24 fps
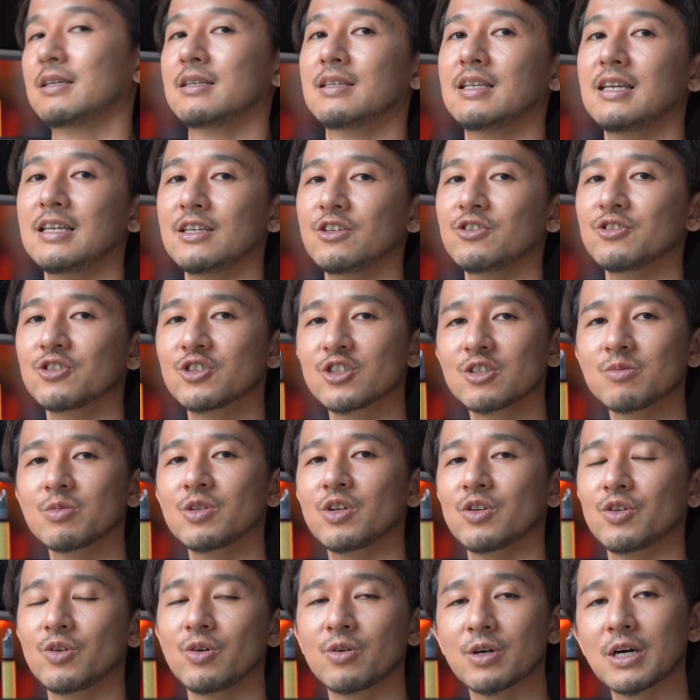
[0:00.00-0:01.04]
で YouTube
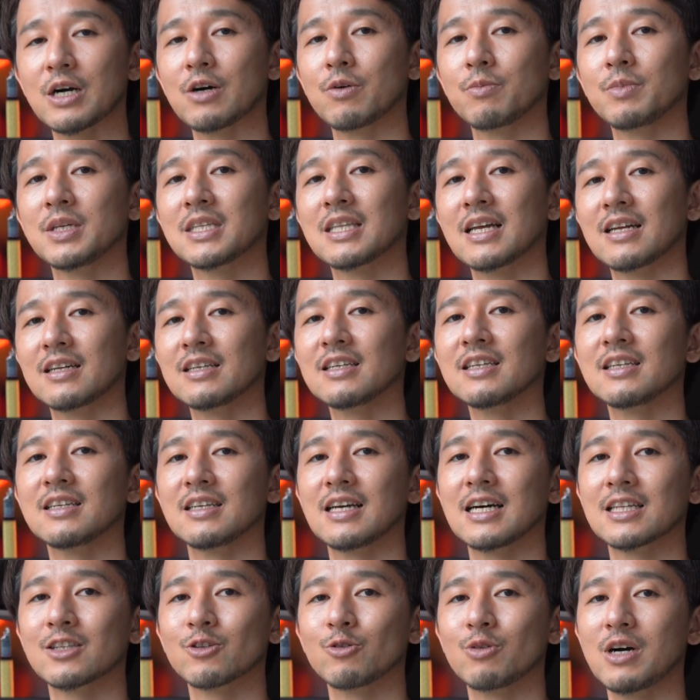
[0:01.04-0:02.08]
の動画を見た
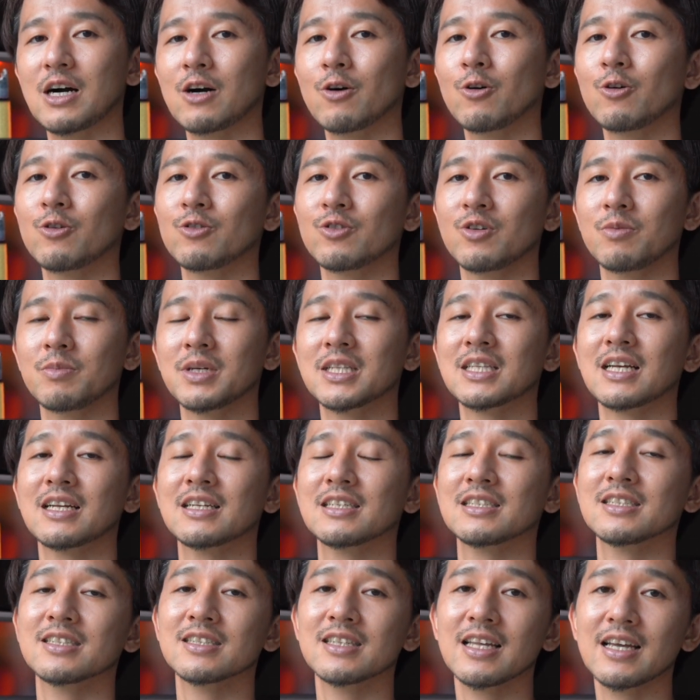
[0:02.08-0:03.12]
り、あとは本を見た
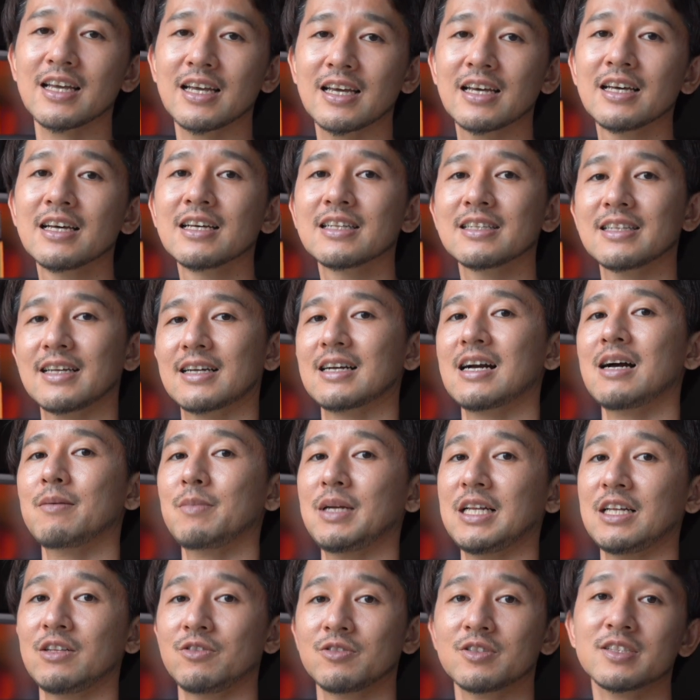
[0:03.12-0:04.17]
りして、で
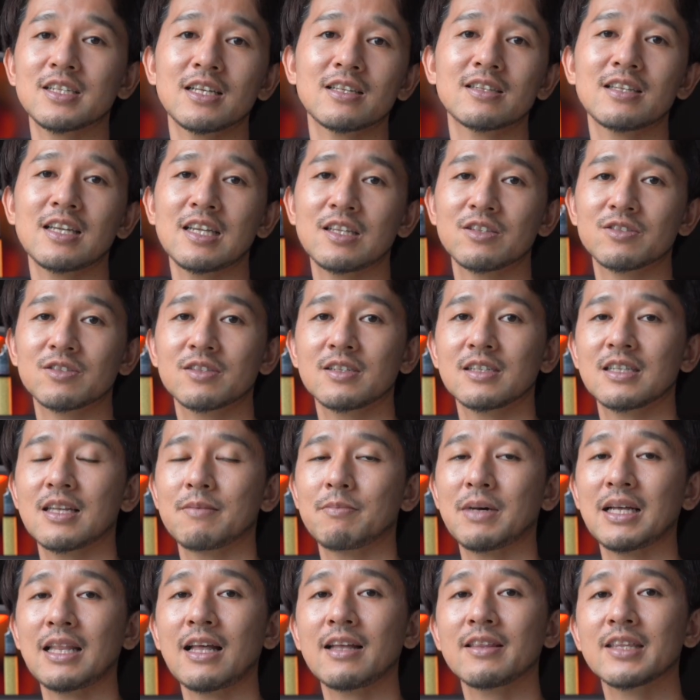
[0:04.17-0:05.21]
カメラの設定について
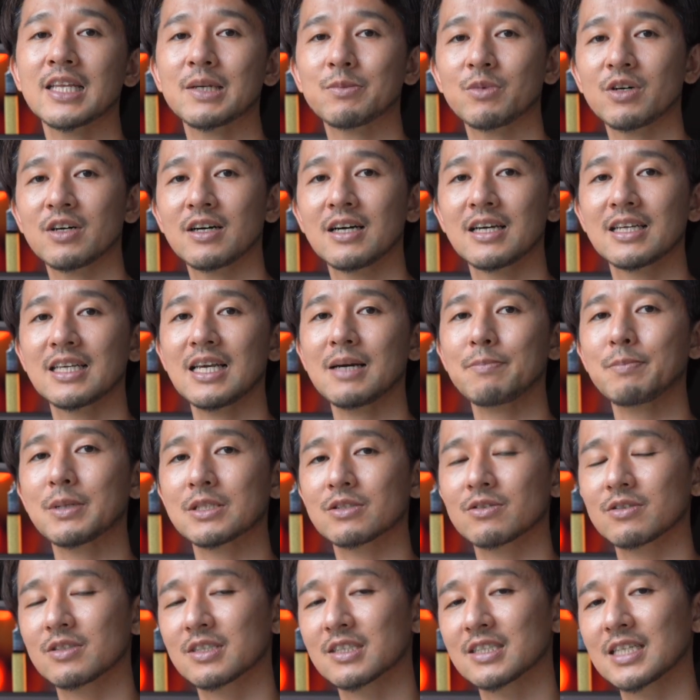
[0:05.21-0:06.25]
学んでも、やっぱ
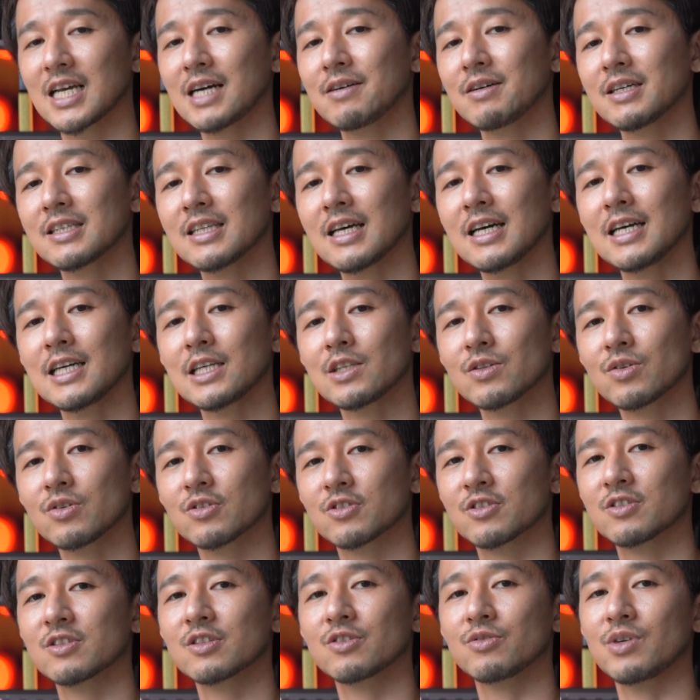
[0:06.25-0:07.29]
それ使わないと
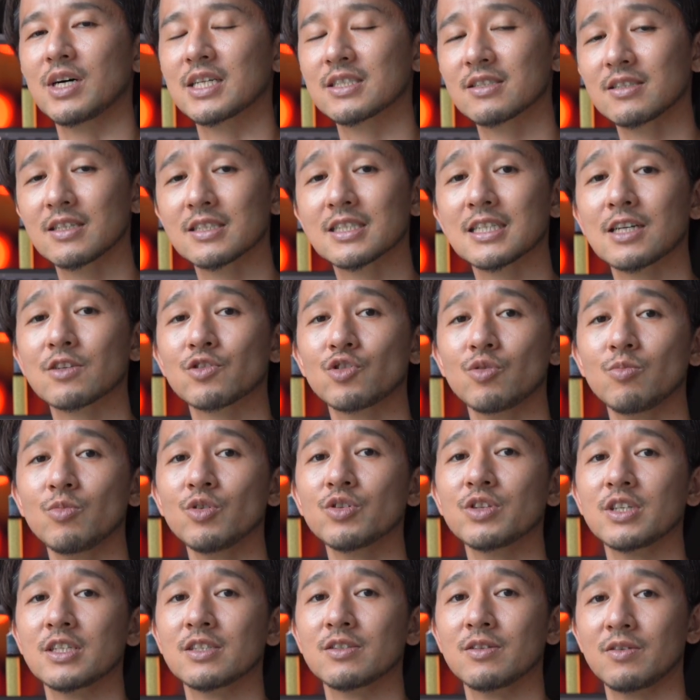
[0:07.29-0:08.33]
すぐ忘れちゃうと思う
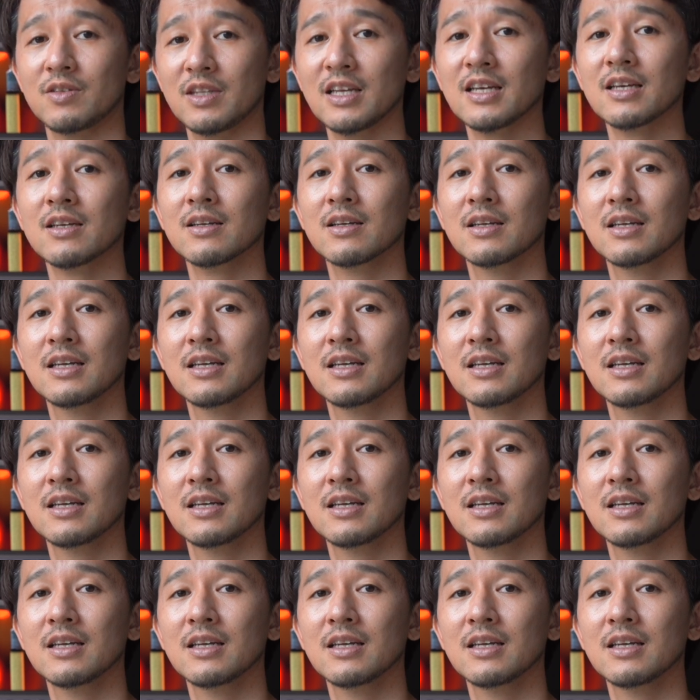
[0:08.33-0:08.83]
んですよね。